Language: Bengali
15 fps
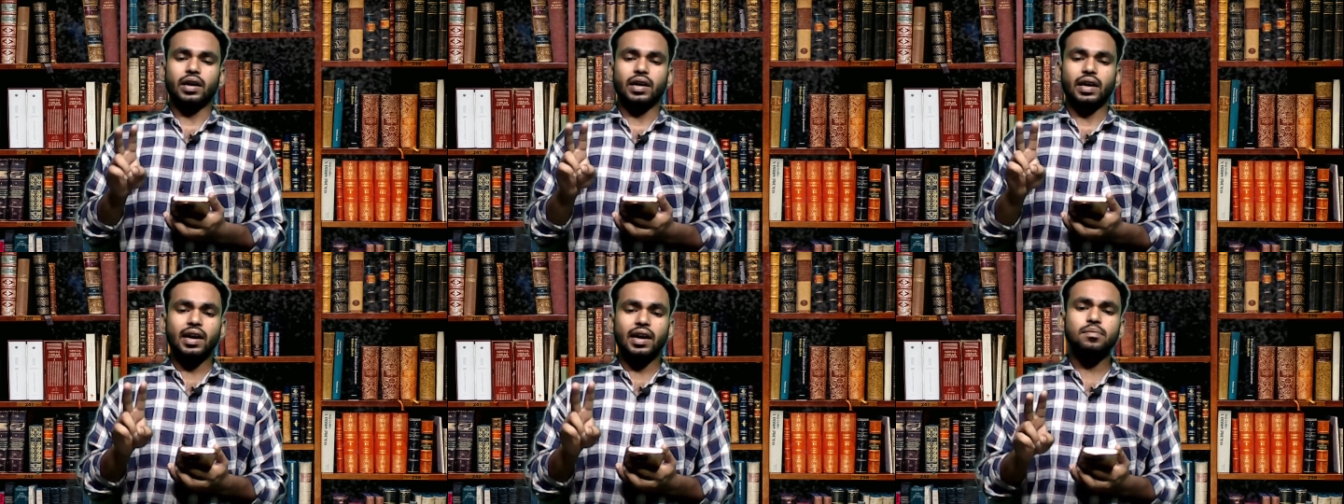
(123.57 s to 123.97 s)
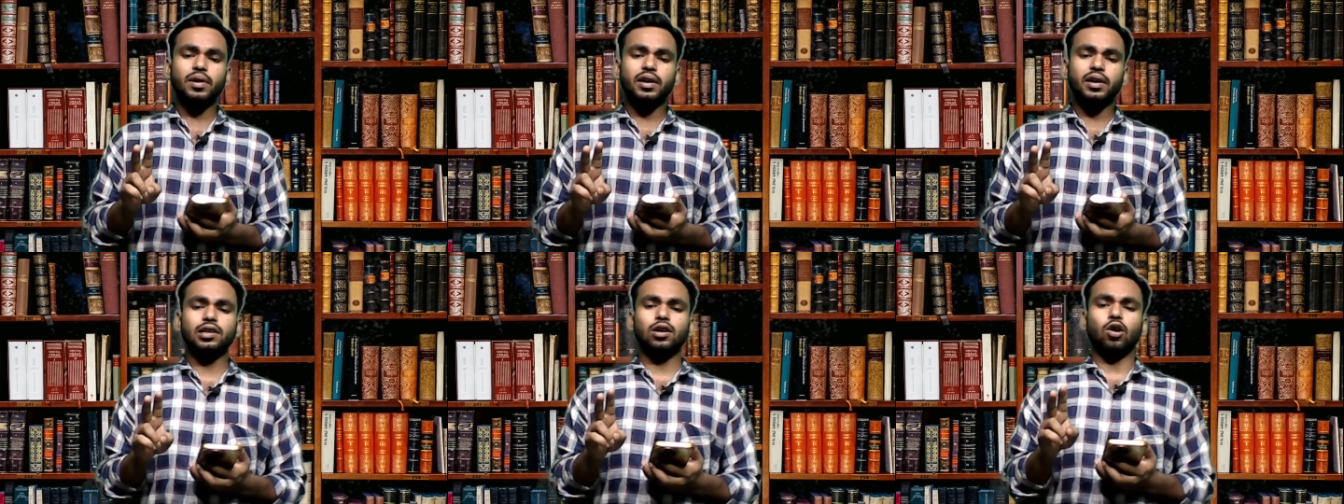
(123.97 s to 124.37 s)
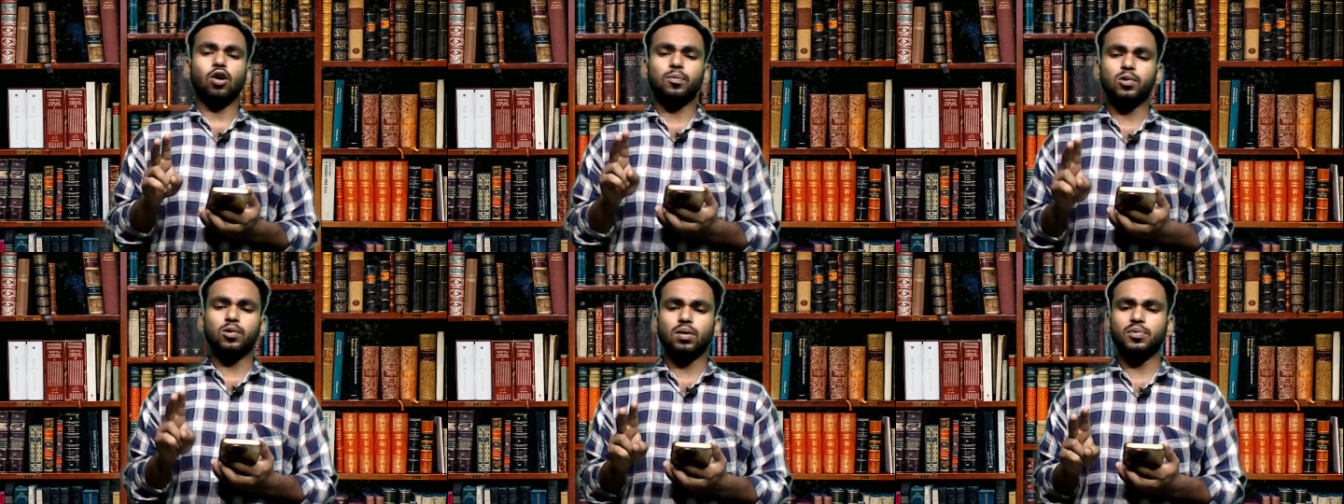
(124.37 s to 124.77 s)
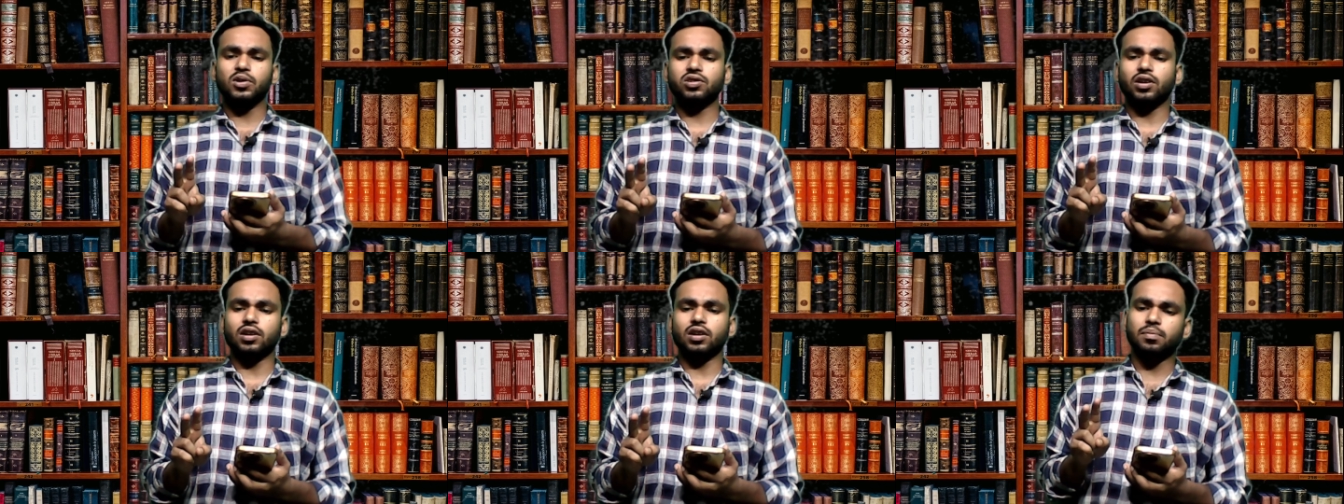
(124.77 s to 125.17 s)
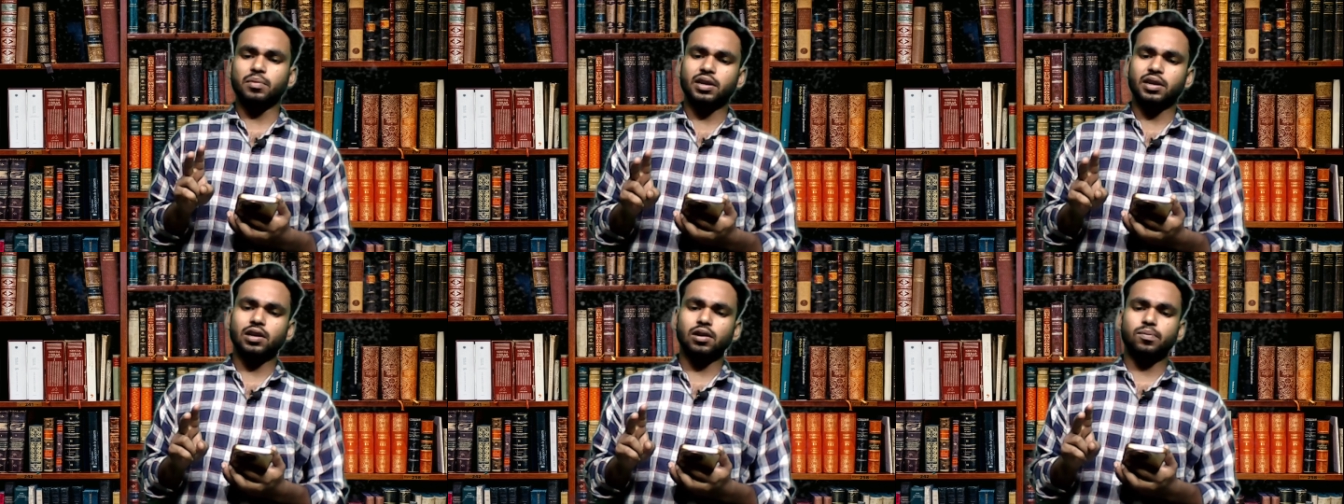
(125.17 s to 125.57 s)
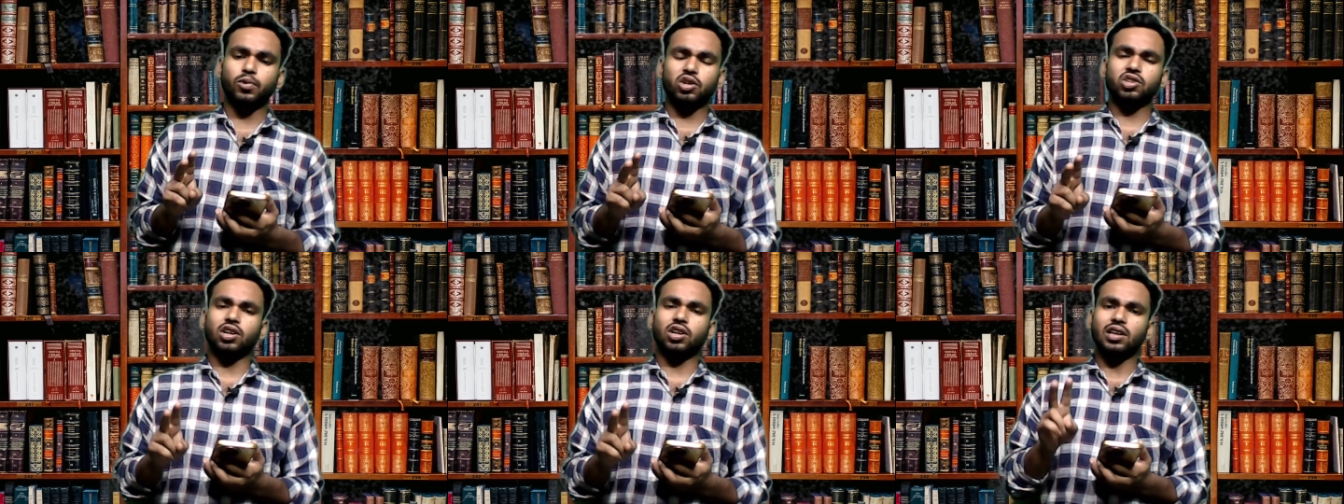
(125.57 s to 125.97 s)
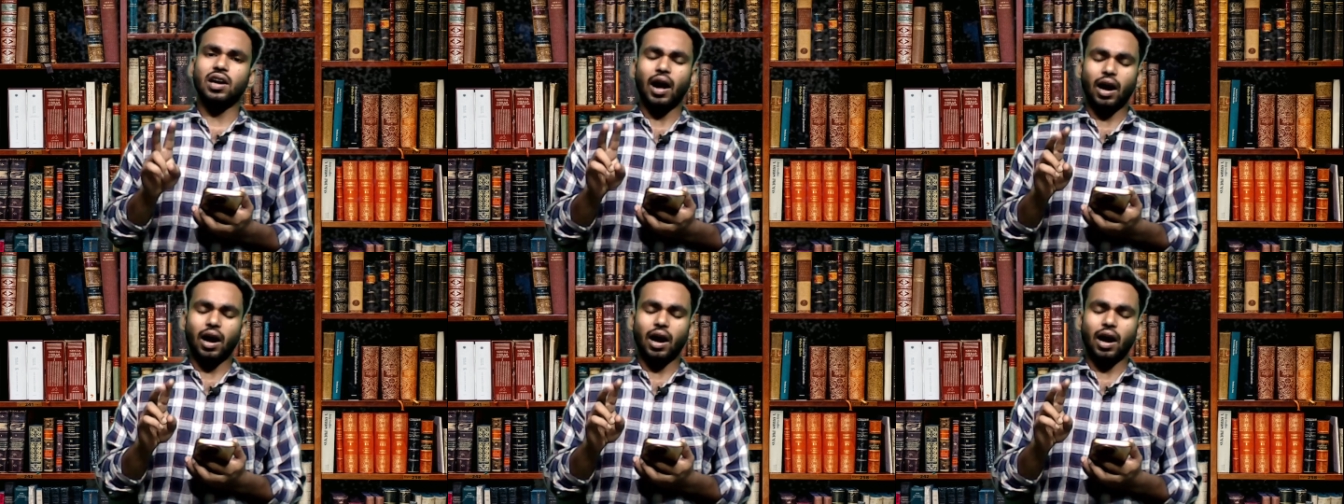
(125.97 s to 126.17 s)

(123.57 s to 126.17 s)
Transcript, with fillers: এই মেডিকেল অপূর্ব বিশ্বাসে মেডিকেল বোর্ডের সাথে